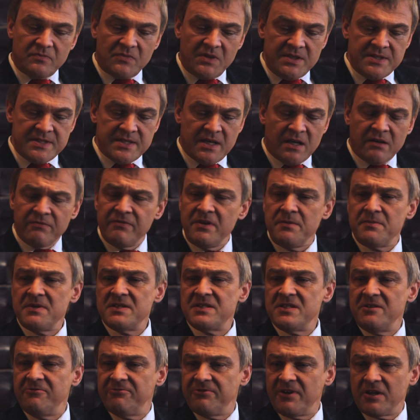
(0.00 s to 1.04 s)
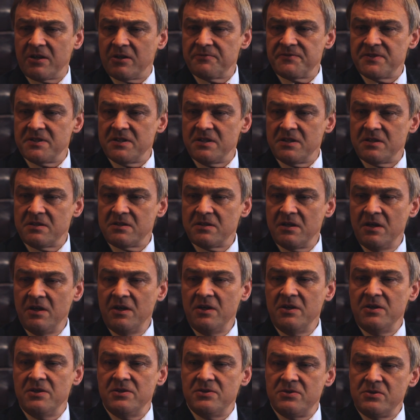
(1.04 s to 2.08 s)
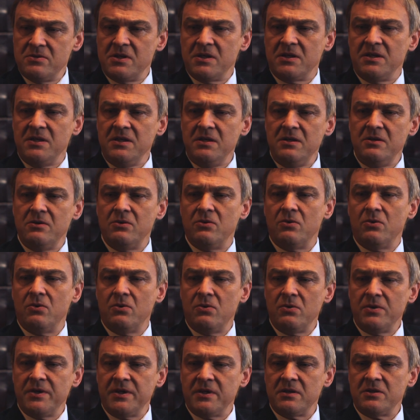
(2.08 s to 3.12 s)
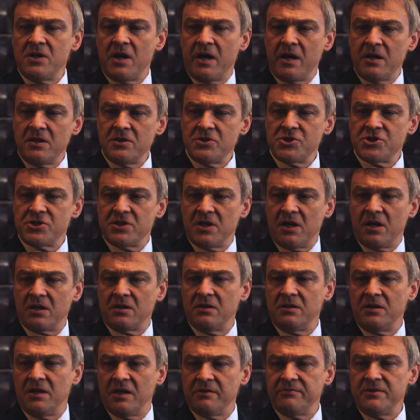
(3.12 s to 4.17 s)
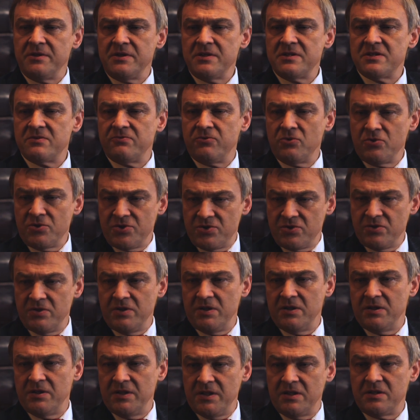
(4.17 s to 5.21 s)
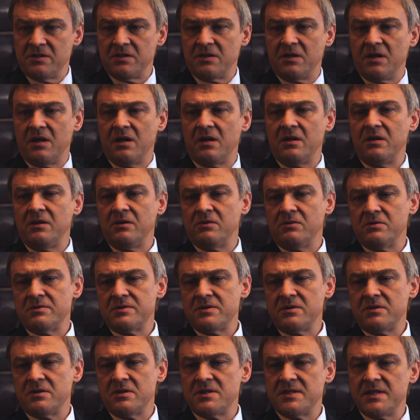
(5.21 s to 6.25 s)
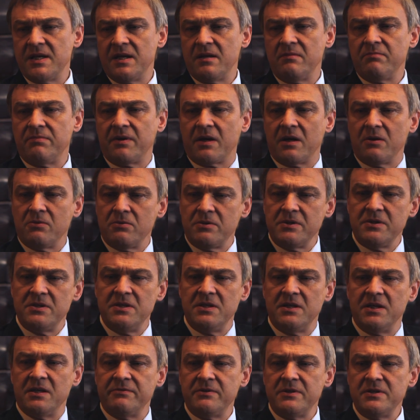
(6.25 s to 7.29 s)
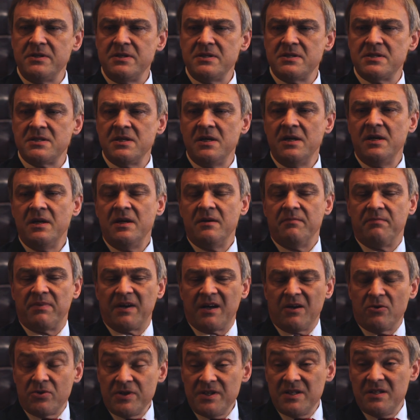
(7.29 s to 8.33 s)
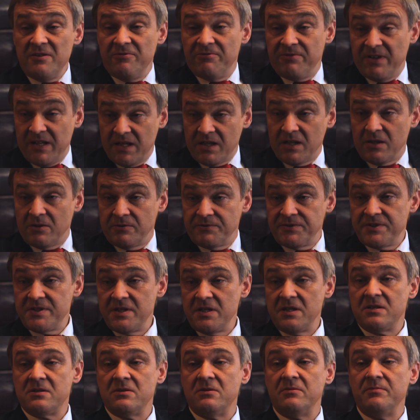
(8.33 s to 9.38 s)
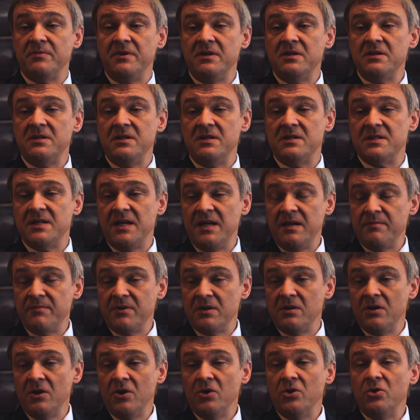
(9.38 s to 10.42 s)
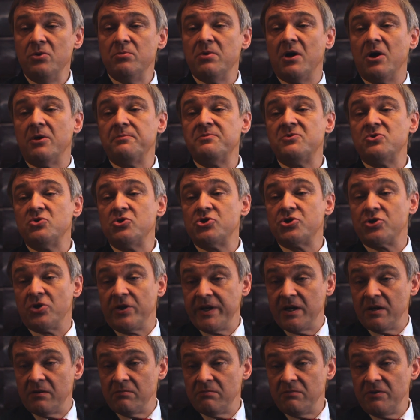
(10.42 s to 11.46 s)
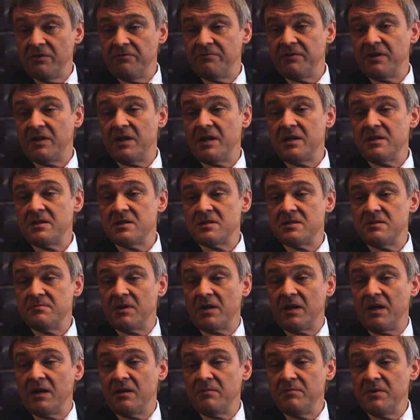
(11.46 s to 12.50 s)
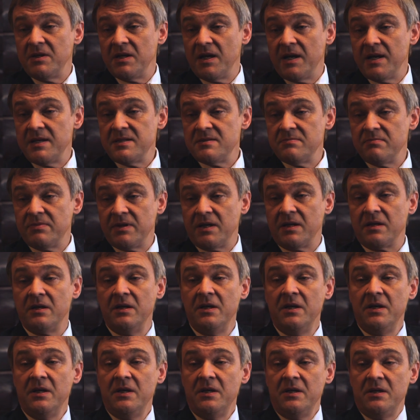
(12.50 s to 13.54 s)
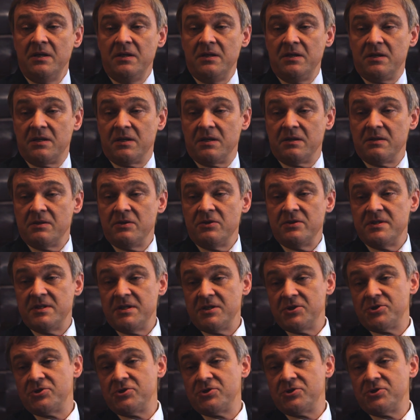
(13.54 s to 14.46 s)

sagen wir immer, ist die Fachaufsicht. Synergien ohne eine starke Governance funktionieren nicht. Gerade in großen Konzernen brauche ich die Governance, brauche ich die Fachaufsicht, um hier die Themen überhaupt zu steuern. Ich vergleiche das immer gern mit der Eisenbahn. Ich kann sehr